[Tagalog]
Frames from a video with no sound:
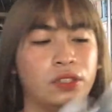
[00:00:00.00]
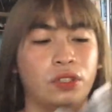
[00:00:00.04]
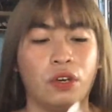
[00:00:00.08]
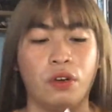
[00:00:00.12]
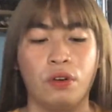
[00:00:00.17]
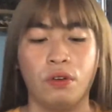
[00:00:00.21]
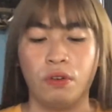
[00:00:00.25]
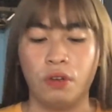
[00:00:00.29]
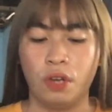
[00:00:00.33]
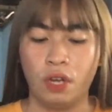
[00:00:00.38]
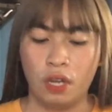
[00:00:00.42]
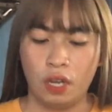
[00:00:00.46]

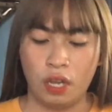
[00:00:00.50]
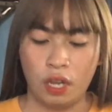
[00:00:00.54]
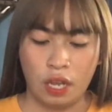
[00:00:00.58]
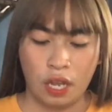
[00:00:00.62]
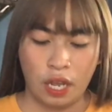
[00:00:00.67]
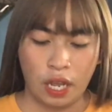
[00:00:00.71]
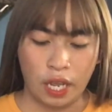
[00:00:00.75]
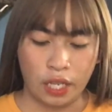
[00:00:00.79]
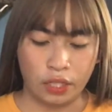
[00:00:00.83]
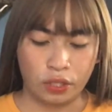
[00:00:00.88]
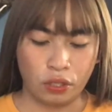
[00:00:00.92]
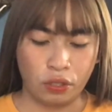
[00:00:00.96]
So,
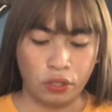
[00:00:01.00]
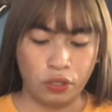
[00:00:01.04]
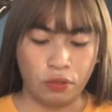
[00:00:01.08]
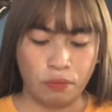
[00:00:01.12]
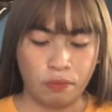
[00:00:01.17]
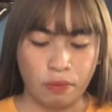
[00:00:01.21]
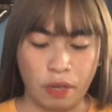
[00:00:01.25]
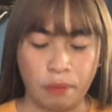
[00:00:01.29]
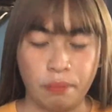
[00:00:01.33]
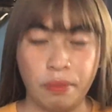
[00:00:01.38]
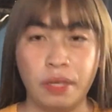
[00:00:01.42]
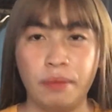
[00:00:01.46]
ito yung,
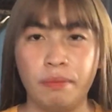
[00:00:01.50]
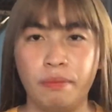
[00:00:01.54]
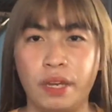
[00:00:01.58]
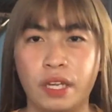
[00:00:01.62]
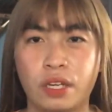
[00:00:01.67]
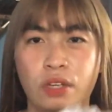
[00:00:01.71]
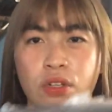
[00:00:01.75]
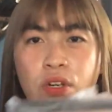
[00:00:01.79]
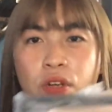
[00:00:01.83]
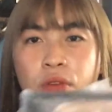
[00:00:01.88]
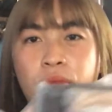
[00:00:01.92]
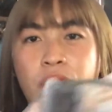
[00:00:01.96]
may,
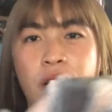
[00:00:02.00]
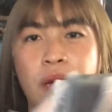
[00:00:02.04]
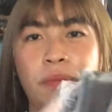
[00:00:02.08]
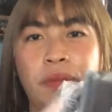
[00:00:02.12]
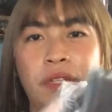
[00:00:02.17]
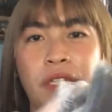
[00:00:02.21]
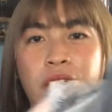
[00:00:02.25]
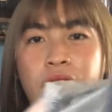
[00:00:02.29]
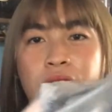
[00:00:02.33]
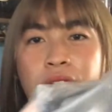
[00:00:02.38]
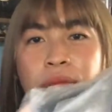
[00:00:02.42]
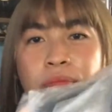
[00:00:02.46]
meron akong mga
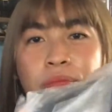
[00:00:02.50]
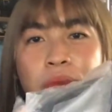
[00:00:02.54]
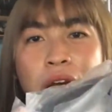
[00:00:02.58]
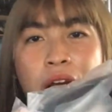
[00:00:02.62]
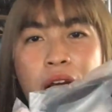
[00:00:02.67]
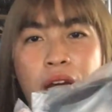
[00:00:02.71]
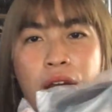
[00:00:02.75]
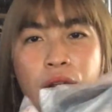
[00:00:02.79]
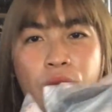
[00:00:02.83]
binili ba